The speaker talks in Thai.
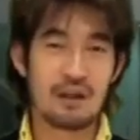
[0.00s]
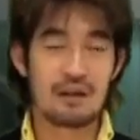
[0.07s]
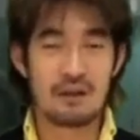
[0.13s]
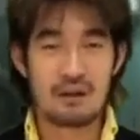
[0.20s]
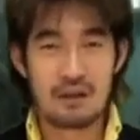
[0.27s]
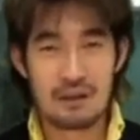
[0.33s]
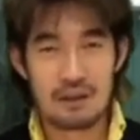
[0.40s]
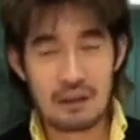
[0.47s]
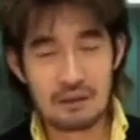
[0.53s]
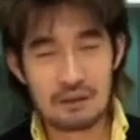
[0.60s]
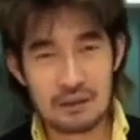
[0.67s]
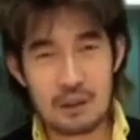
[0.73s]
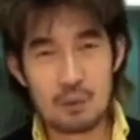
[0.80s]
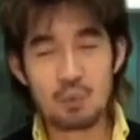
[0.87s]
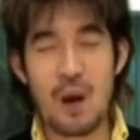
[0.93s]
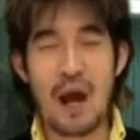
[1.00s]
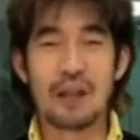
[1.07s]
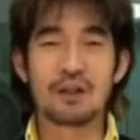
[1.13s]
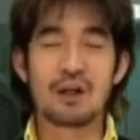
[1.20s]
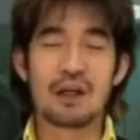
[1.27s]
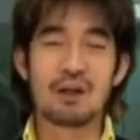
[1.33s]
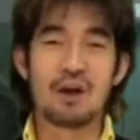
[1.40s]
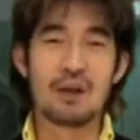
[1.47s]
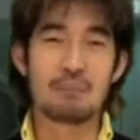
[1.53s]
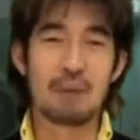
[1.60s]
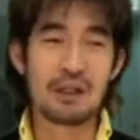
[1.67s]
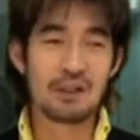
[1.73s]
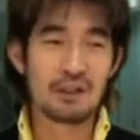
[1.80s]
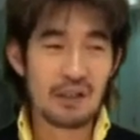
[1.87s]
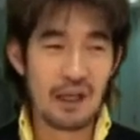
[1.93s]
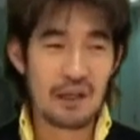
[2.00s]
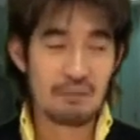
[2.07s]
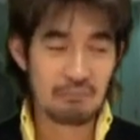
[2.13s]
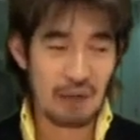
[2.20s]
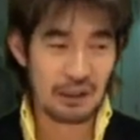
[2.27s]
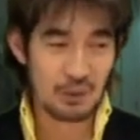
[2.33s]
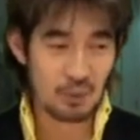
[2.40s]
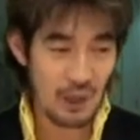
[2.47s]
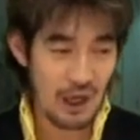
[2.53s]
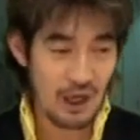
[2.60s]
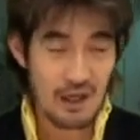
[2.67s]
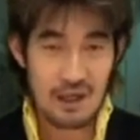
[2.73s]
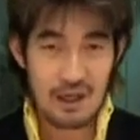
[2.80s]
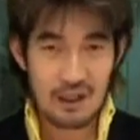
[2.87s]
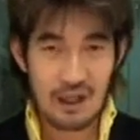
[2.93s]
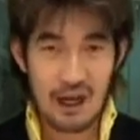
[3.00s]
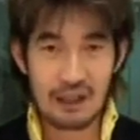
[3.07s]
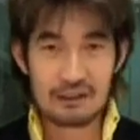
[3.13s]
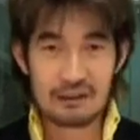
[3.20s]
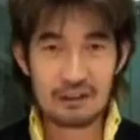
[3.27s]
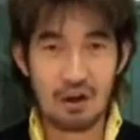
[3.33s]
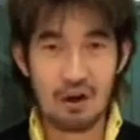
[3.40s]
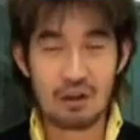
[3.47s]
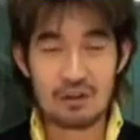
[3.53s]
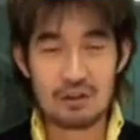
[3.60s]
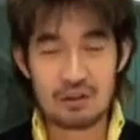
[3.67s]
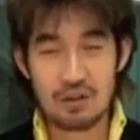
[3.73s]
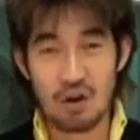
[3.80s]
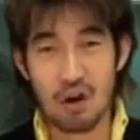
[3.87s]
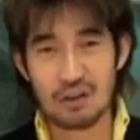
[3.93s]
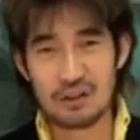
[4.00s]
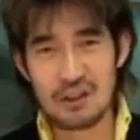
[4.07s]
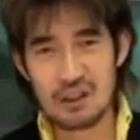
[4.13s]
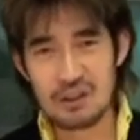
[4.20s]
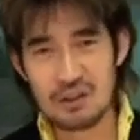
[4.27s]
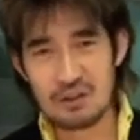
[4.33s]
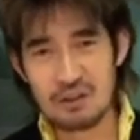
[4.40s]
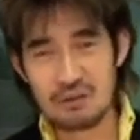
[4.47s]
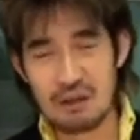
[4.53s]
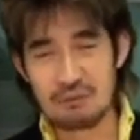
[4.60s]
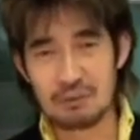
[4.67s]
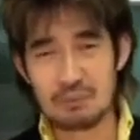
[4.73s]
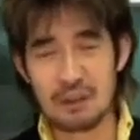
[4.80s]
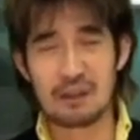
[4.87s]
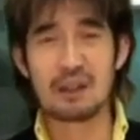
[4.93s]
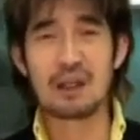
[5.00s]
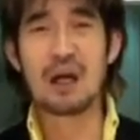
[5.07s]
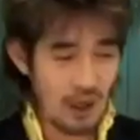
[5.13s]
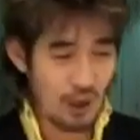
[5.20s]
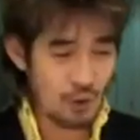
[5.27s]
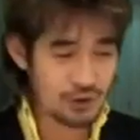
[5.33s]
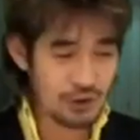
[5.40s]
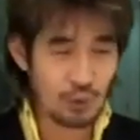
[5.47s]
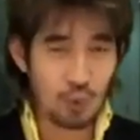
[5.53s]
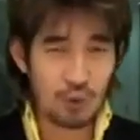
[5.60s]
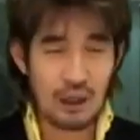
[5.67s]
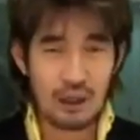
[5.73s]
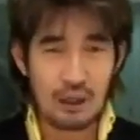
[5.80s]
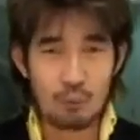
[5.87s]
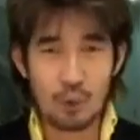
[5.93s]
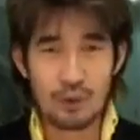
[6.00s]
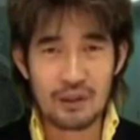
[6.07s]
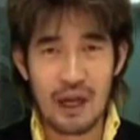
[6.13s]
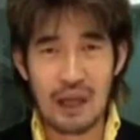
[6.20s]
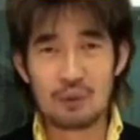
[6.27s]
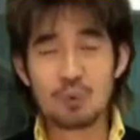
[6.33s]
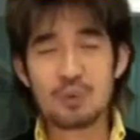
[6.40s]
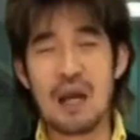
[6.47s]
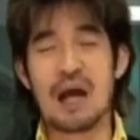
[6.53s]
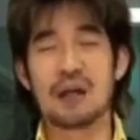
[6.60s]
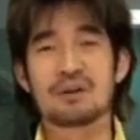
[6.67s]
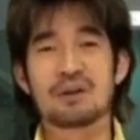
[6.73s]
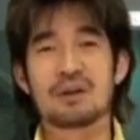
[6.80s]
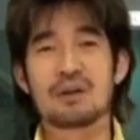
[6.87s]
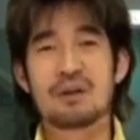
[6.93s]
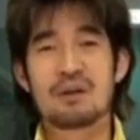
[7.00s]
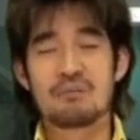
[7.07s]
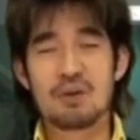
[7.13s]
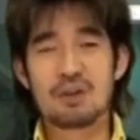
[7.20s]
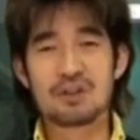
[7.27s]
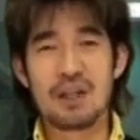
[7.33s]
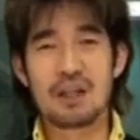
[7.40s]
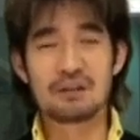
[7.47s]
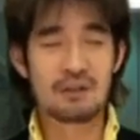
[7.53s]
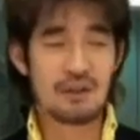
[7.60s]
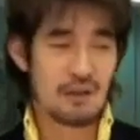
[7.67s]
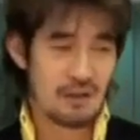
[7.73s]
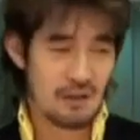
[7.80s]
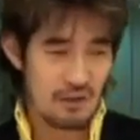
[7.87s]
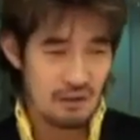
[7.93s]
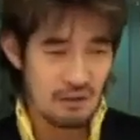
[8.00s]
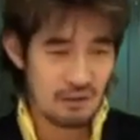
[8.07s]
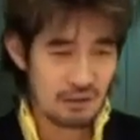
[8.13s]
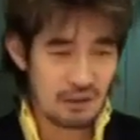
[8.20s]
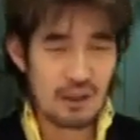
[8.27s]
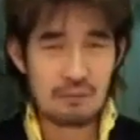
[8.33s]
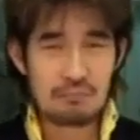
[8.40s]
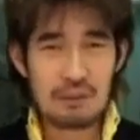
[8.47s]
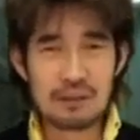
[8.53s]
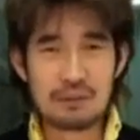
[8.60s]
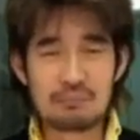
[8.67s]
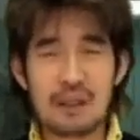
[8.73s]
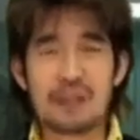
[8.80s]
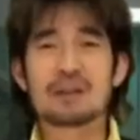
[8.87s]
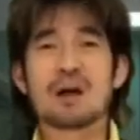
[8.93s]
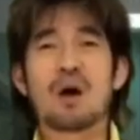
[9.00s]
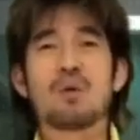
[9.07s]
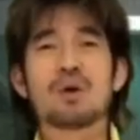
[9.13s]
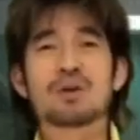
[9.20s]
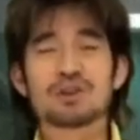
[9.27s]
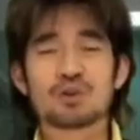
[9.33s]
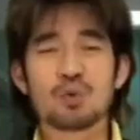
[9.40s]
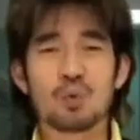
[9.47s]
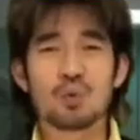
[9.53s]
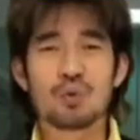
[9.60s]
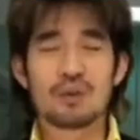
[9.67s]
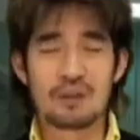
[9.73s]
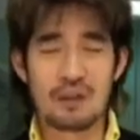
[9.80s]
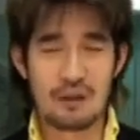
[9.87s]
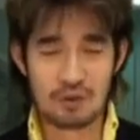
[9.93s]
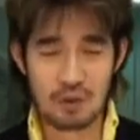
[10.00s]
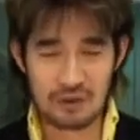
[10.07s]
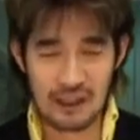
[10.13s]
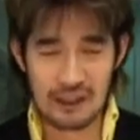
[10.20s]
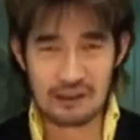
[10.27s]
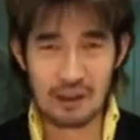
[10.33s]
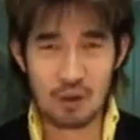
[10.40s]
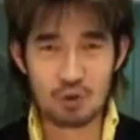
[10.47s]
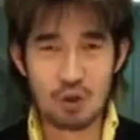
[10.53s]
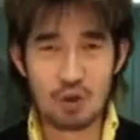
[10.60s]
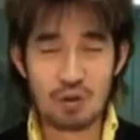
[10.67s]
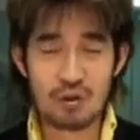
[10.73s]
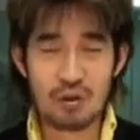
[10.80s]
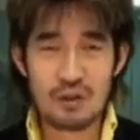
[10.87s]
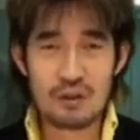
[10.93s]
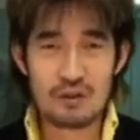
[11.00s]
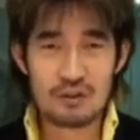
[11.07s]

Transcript: นะแล้วกินหวานก็อร่อย หมายถึงอะไร หมายถึงว่าขั้นตอนก่อนที่จะถึงความสำเร็จเขาสนุกกับกระบวนการทุกอย่างเลย เพราะฉะนั้นถึงไม่สำเร็จเขาก็สนุกนะดังนั้นเราต้อง